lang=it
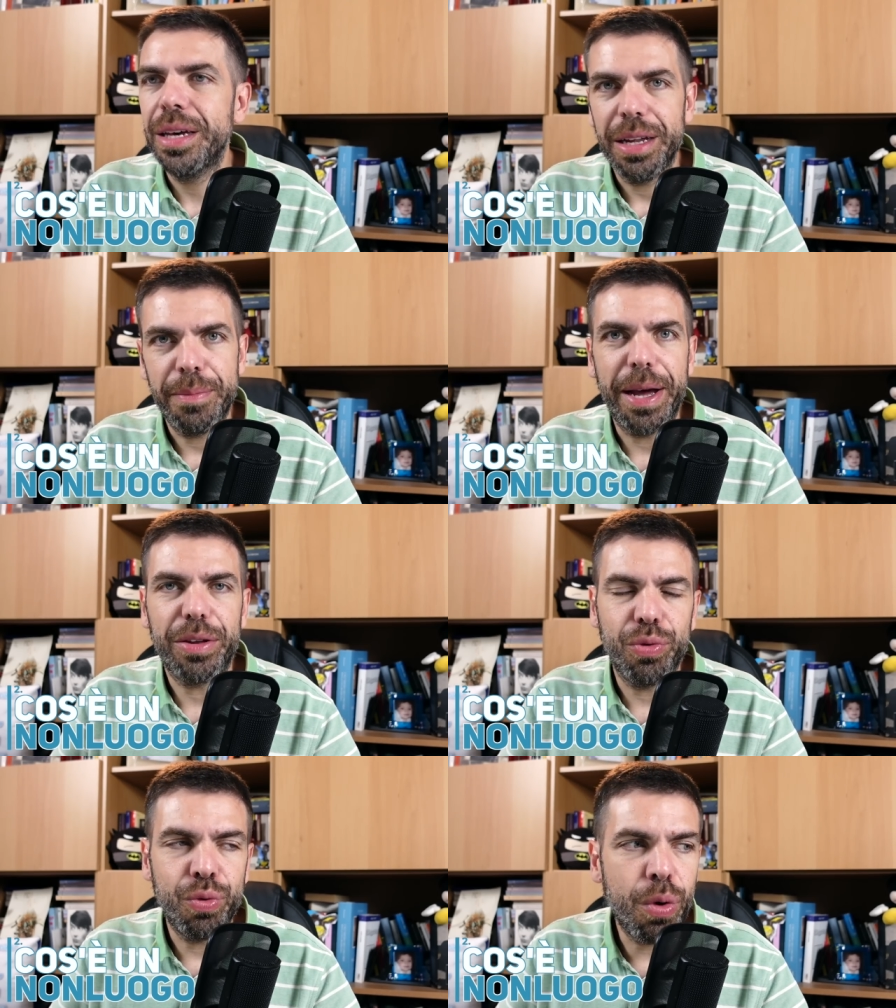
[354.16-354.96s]

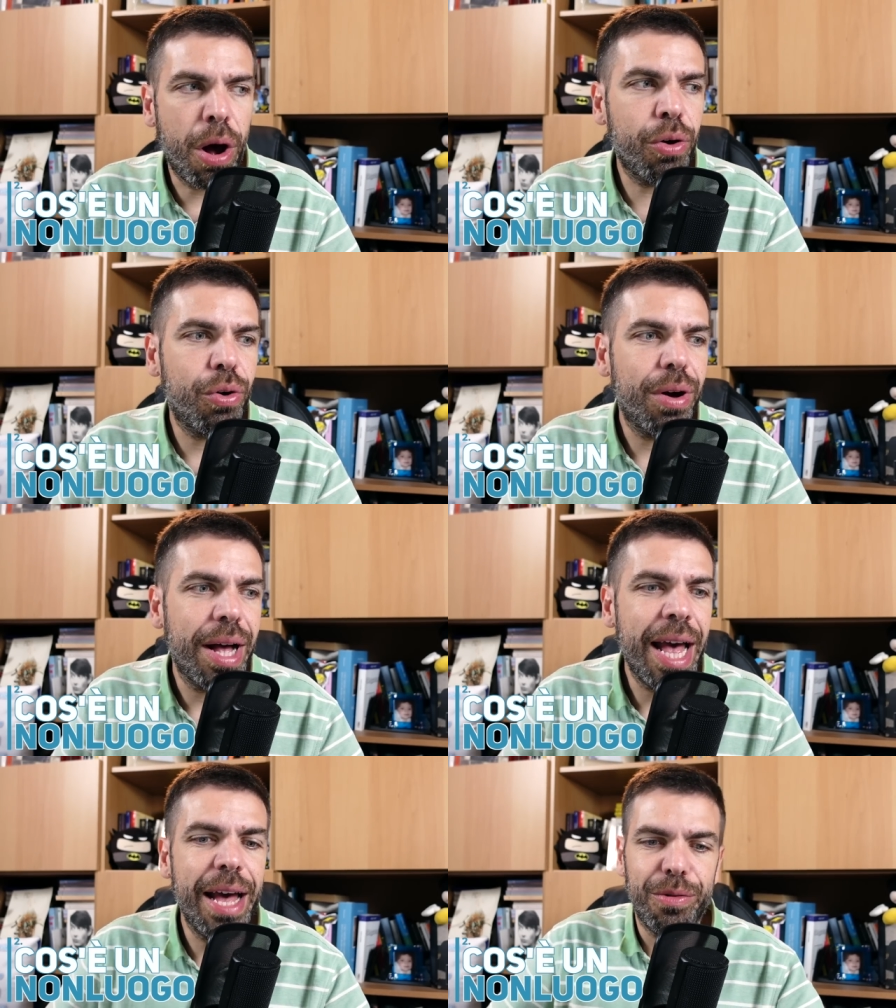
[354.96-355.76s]
Ripeto, un luogo
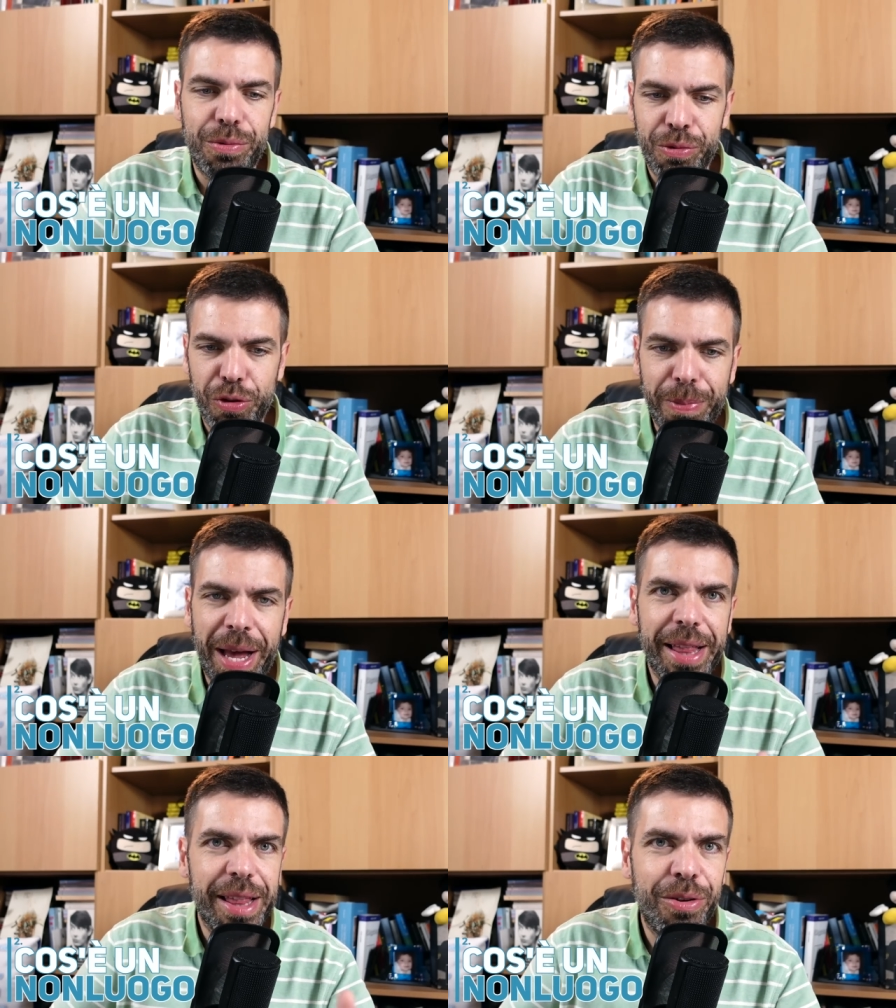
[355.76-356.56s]
è uno
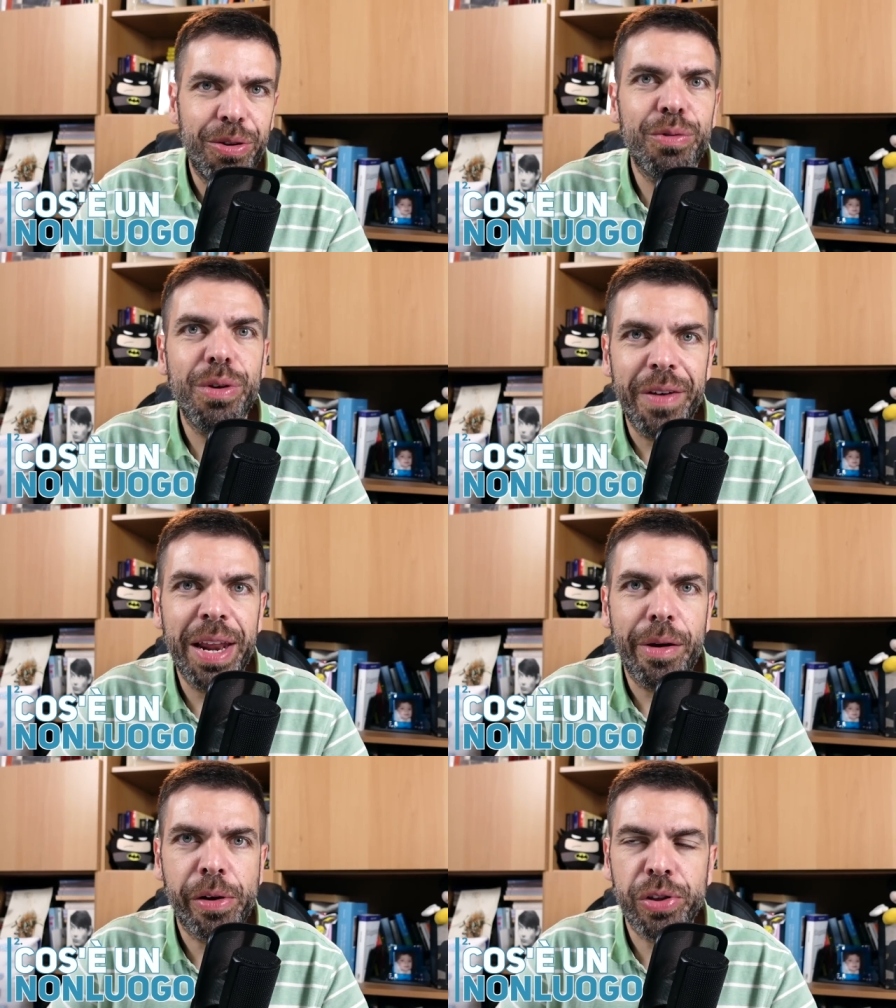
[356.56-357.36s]
spazio in cui
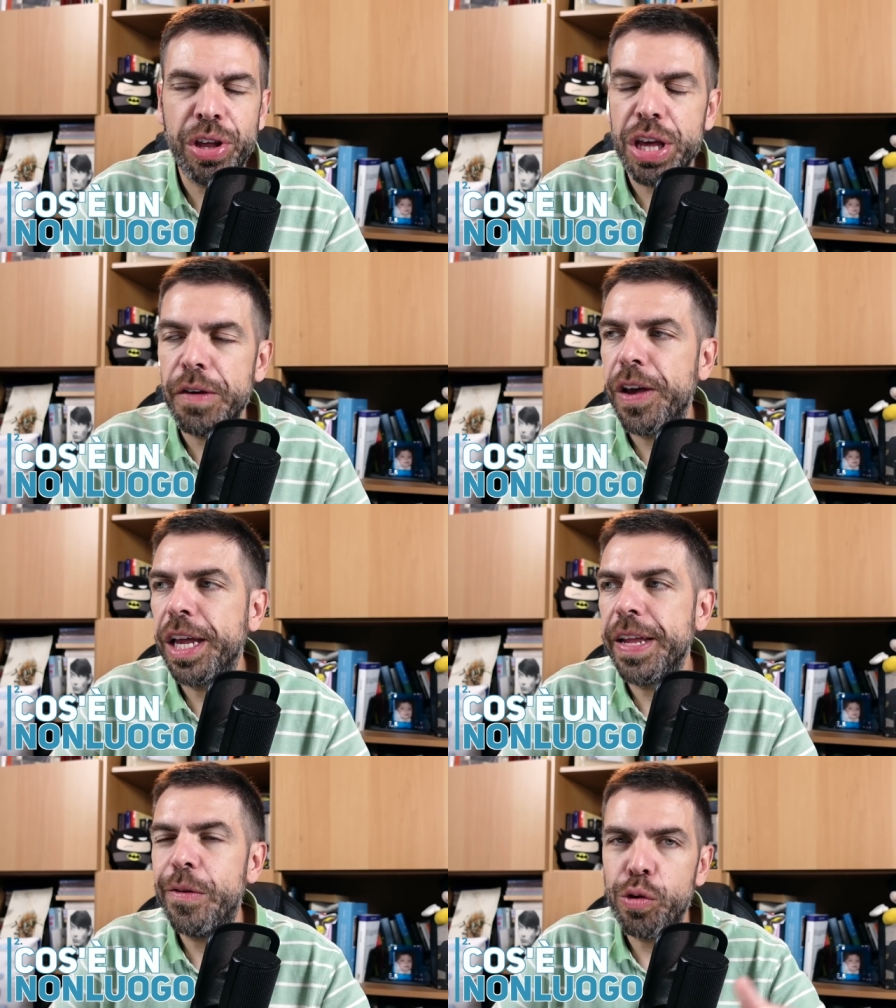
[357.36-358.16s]
avviene qualcosa di
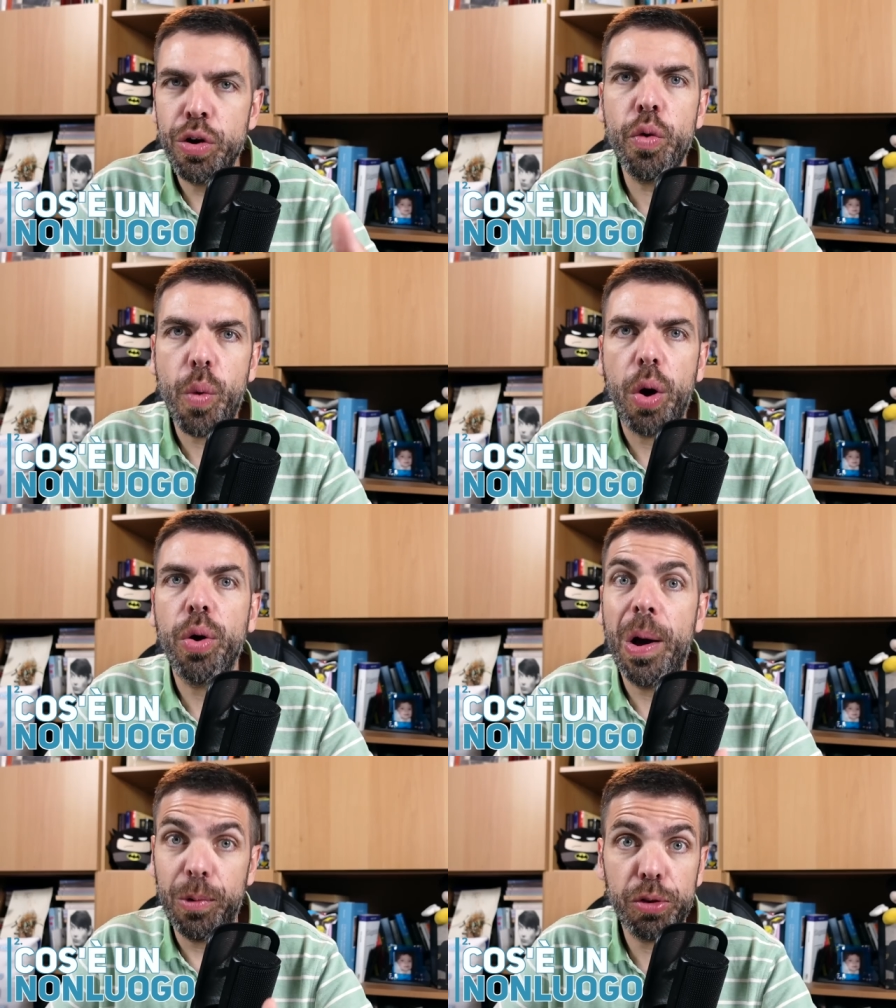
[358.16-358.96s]
significativo, un non
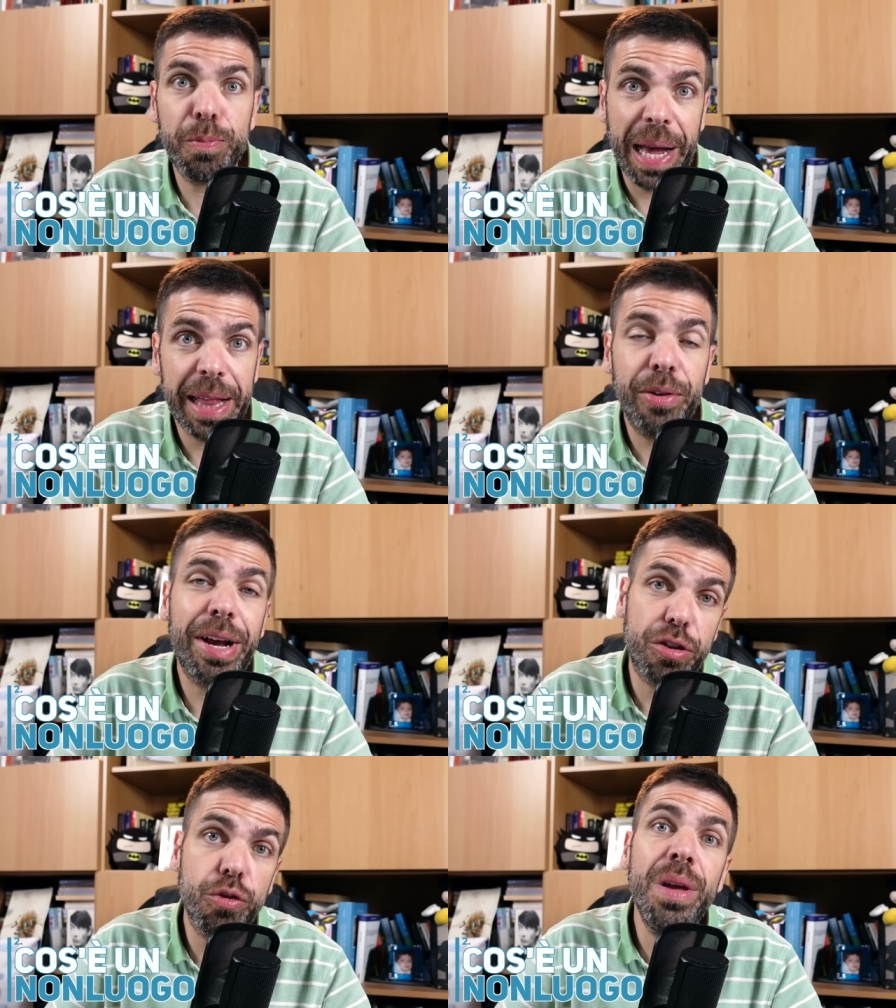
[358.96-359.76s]
luogo è uno spazio
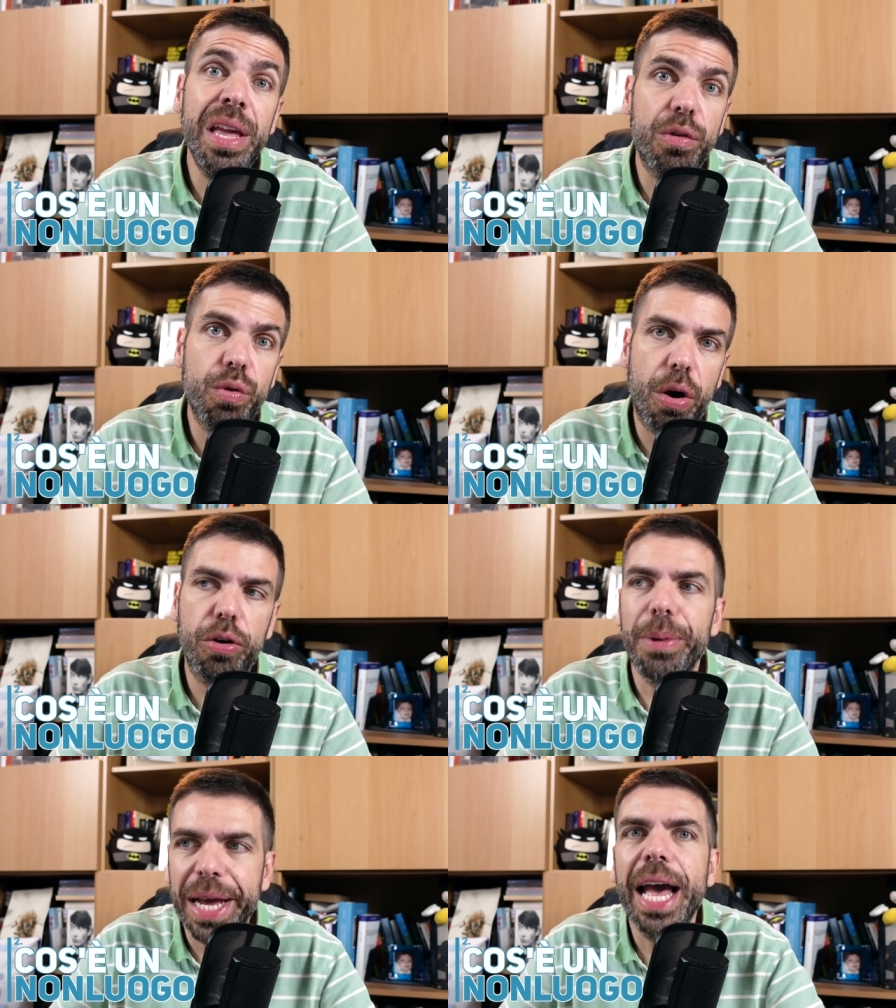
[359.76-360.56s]
che assomiglia a un
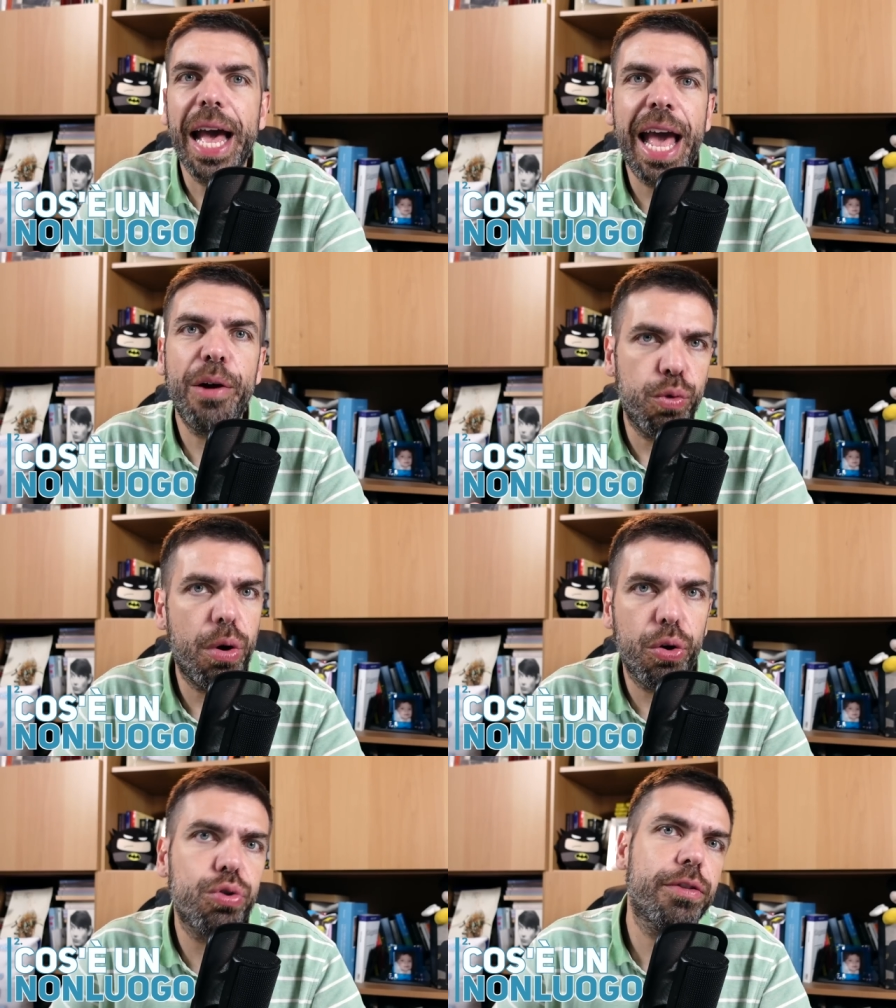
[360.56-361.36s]
luogo, perché è un
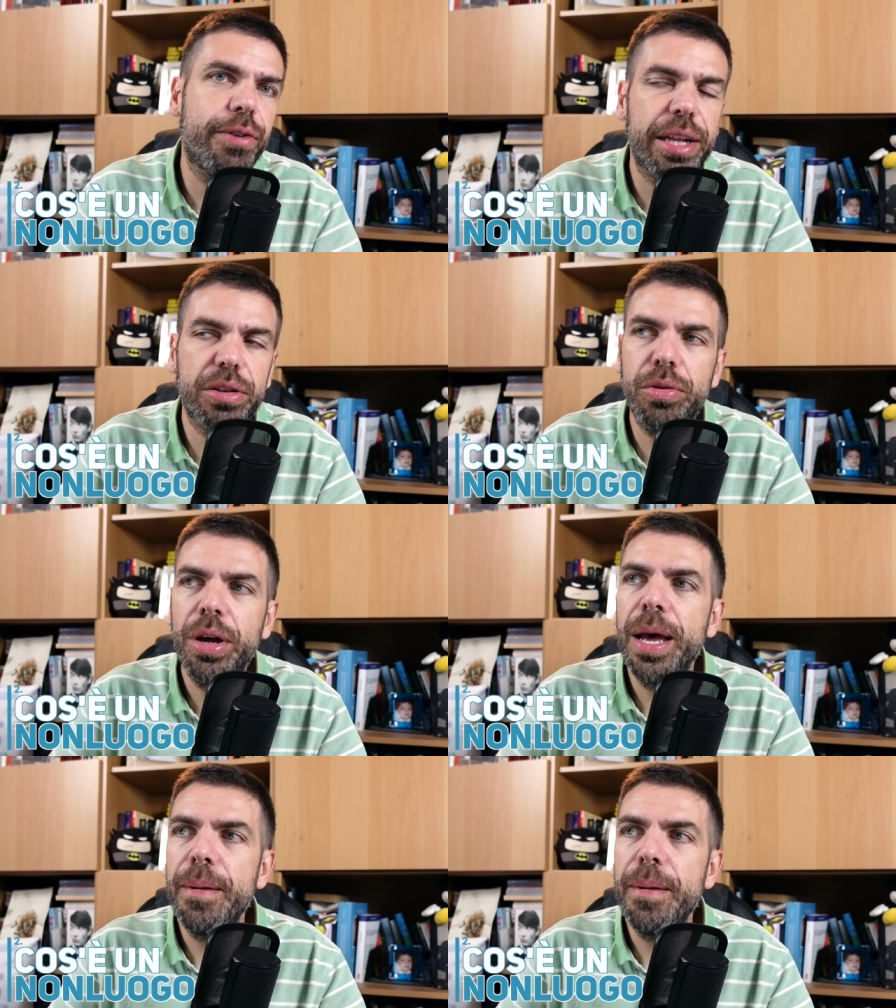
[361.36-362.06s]
luogo di fatto,